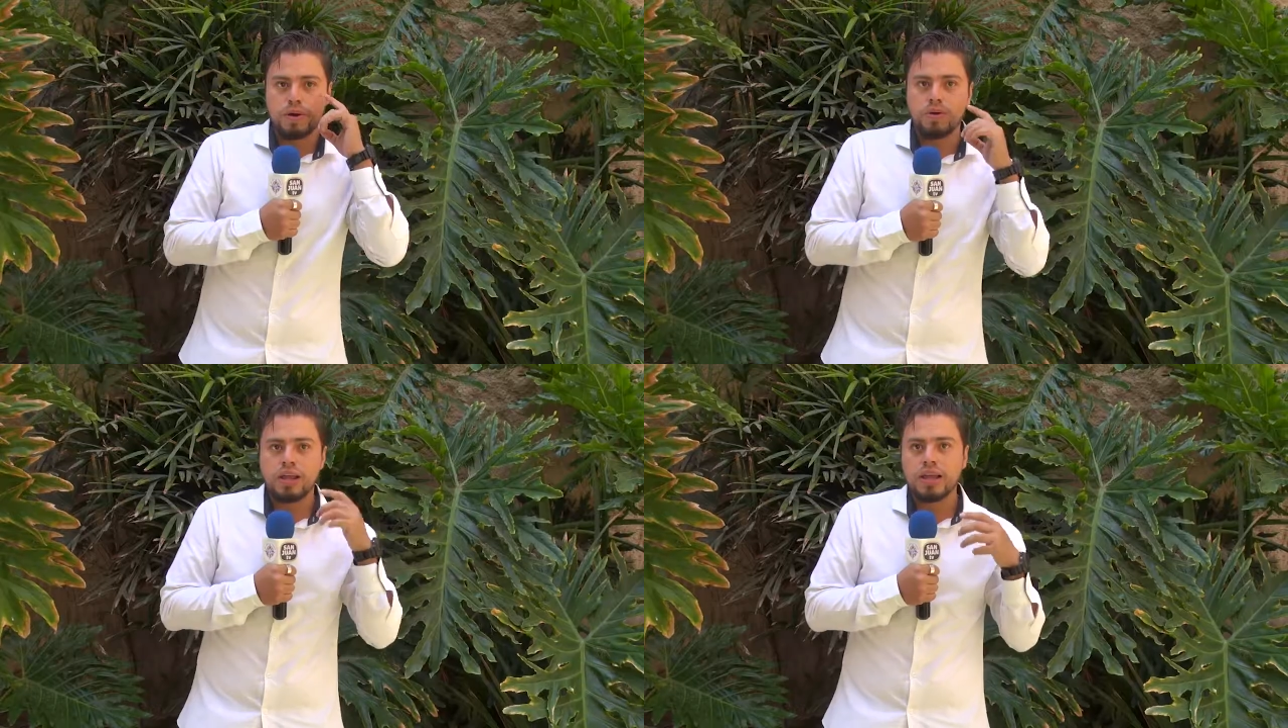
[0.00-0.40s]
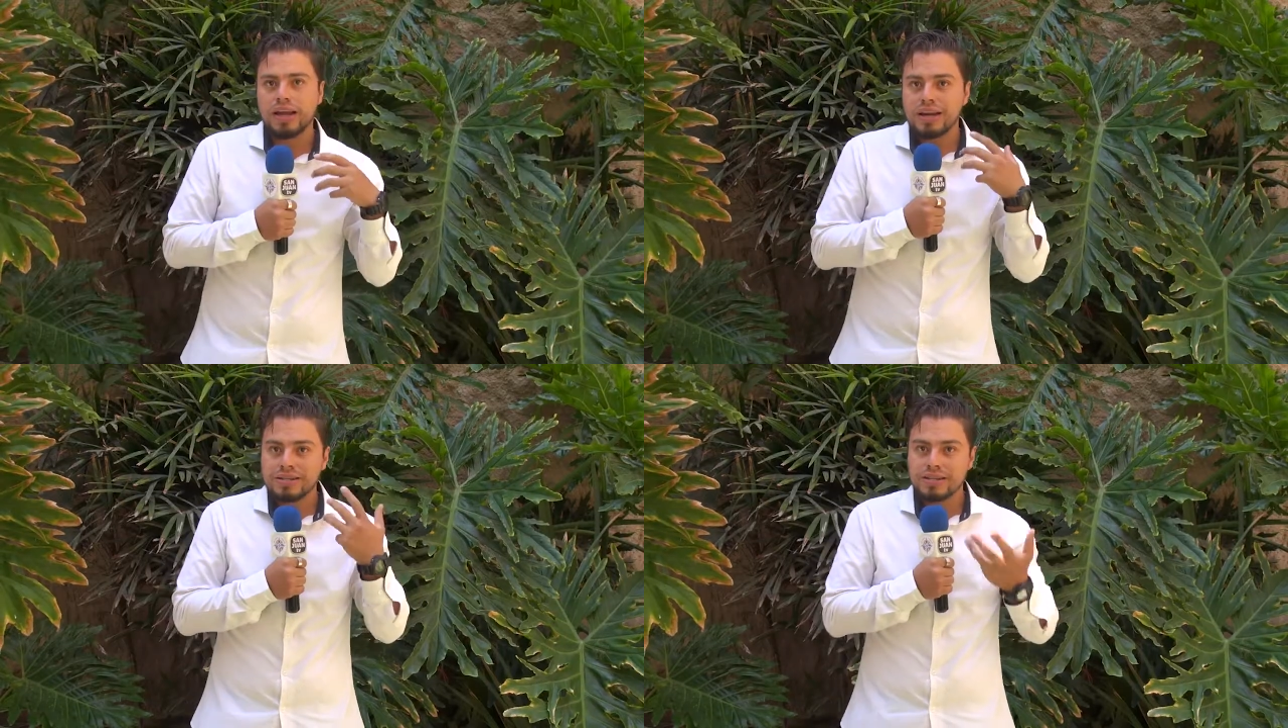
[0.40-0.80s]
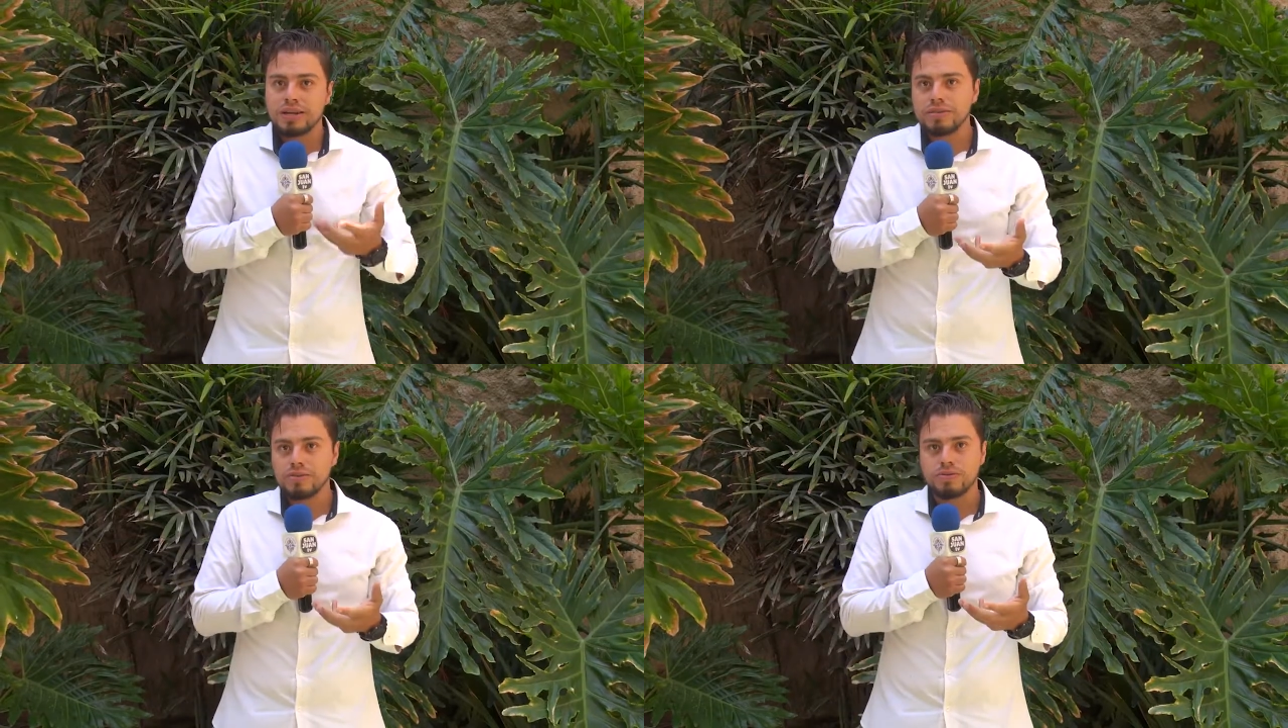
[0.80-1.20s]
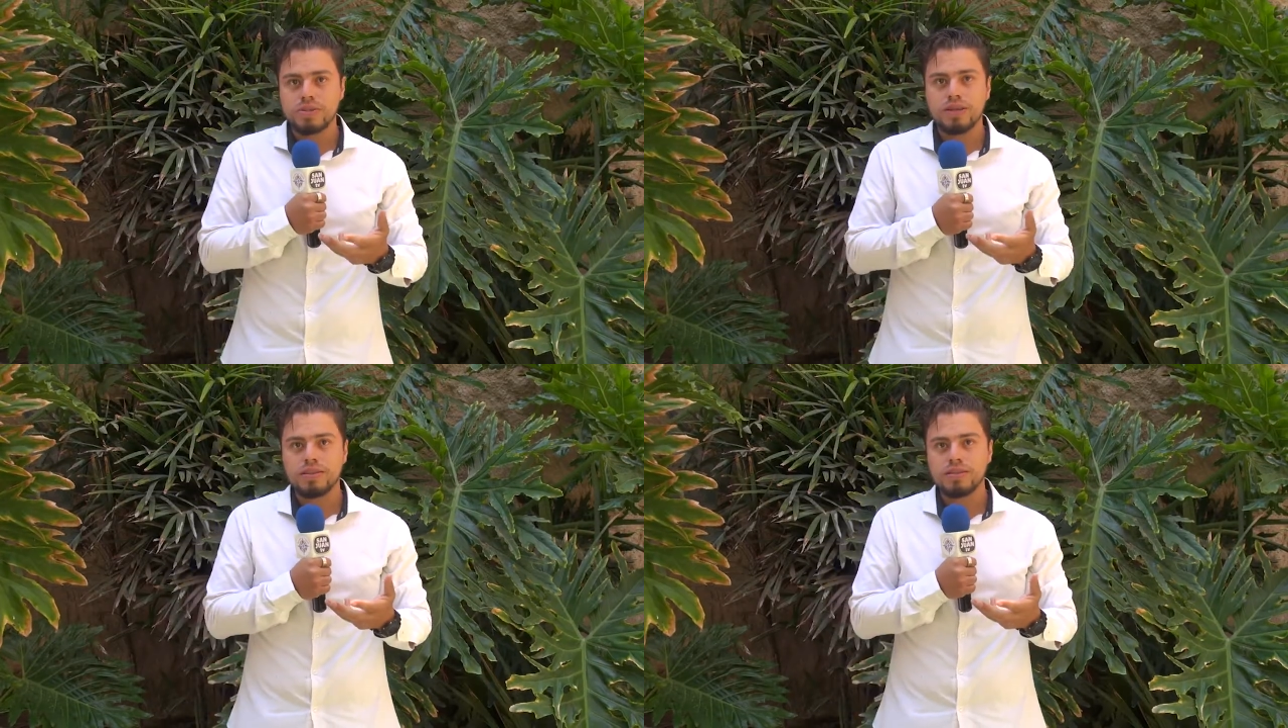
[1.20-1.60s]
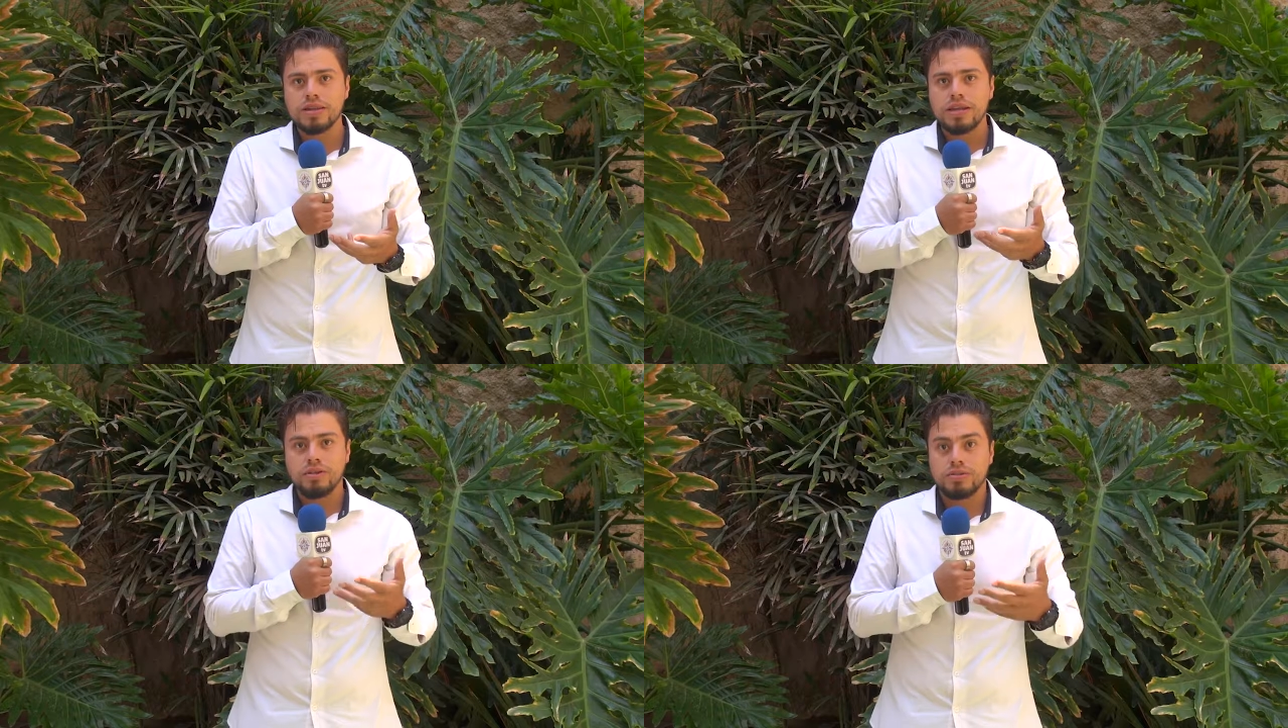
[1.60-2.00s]
pero a la hora de querer hacerlas
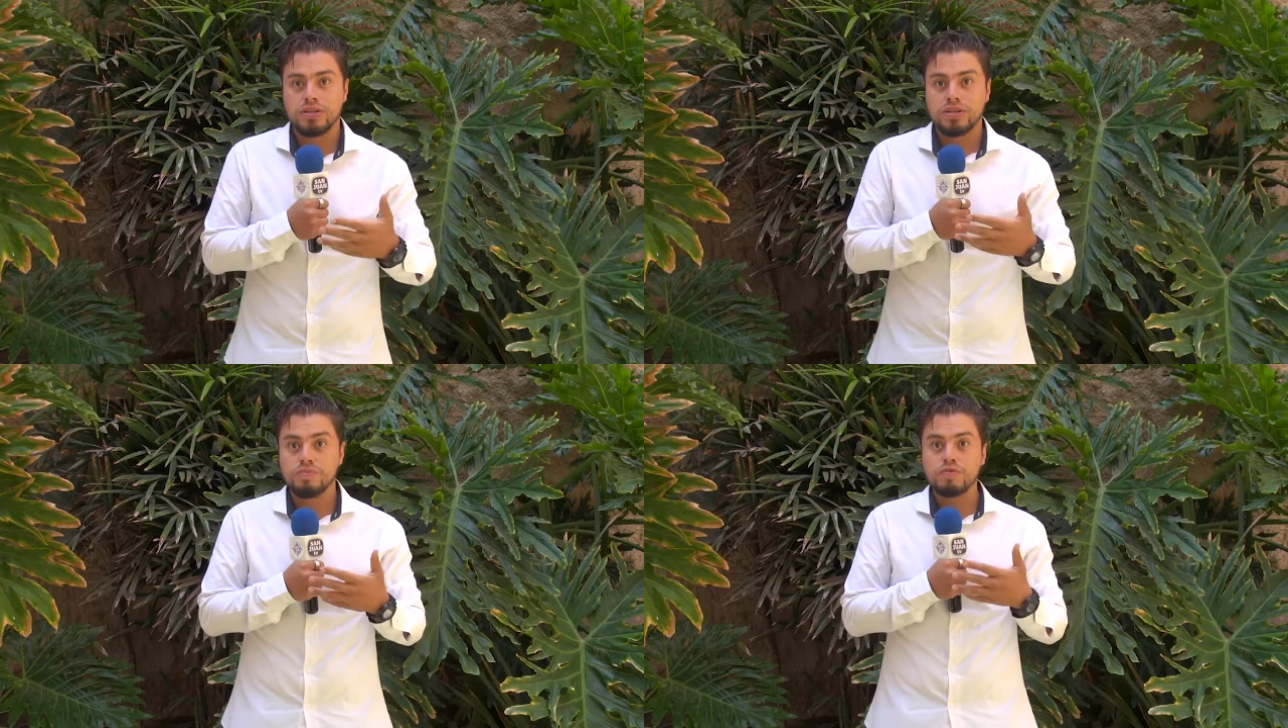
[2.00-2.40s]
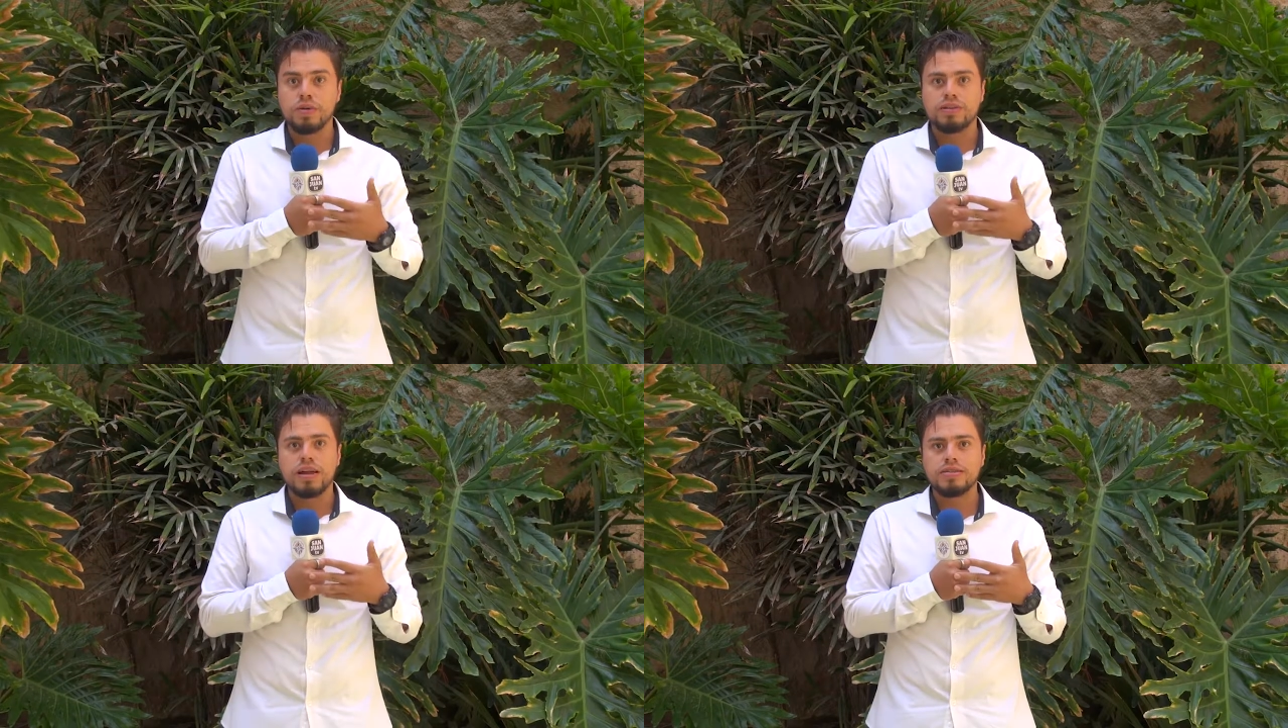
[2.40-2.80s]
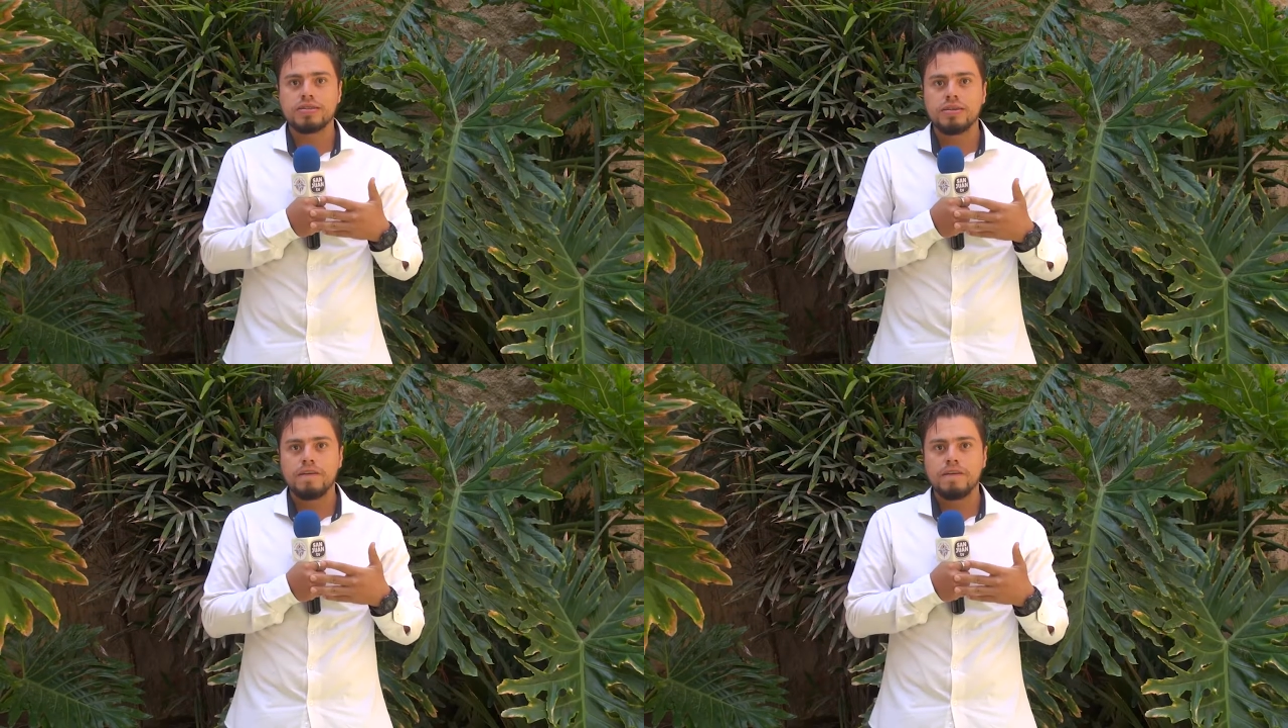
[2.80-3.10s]
conscientes nos echamos para atrás,